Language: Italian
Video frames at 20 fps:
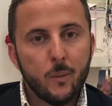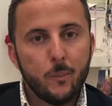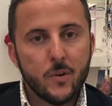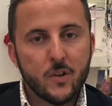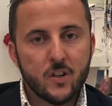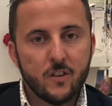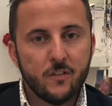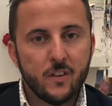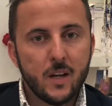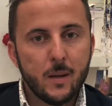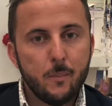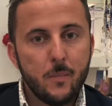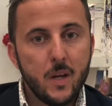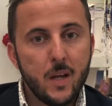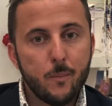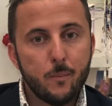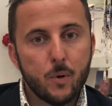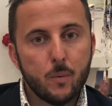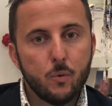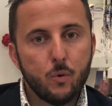che piace fare a me
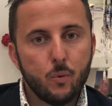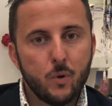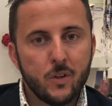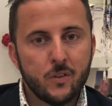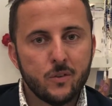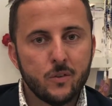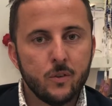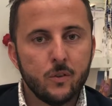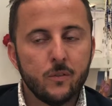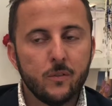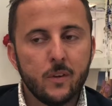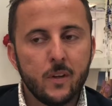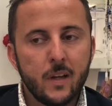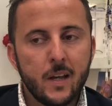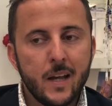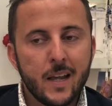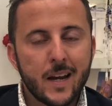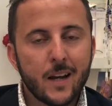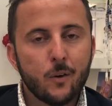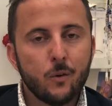è proprio questo,
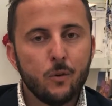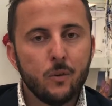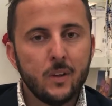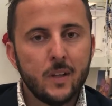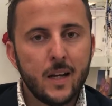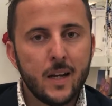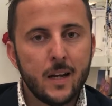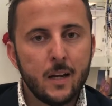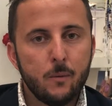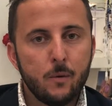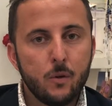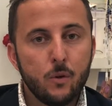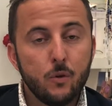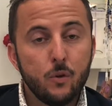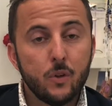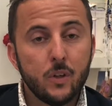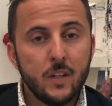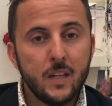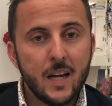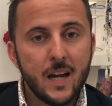è raccontare per ogni
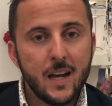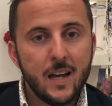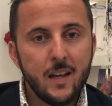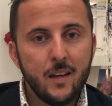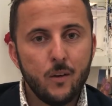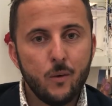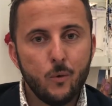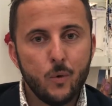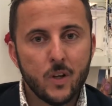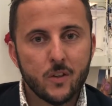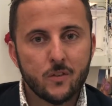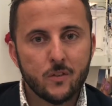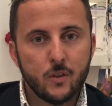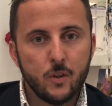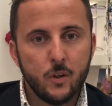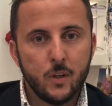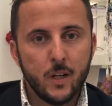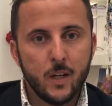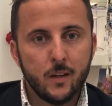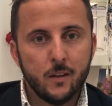occhiale una
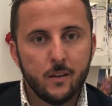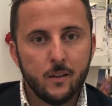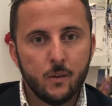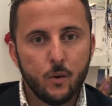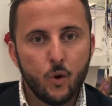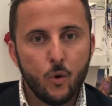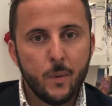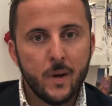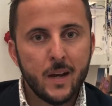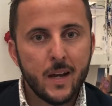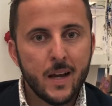storia, come è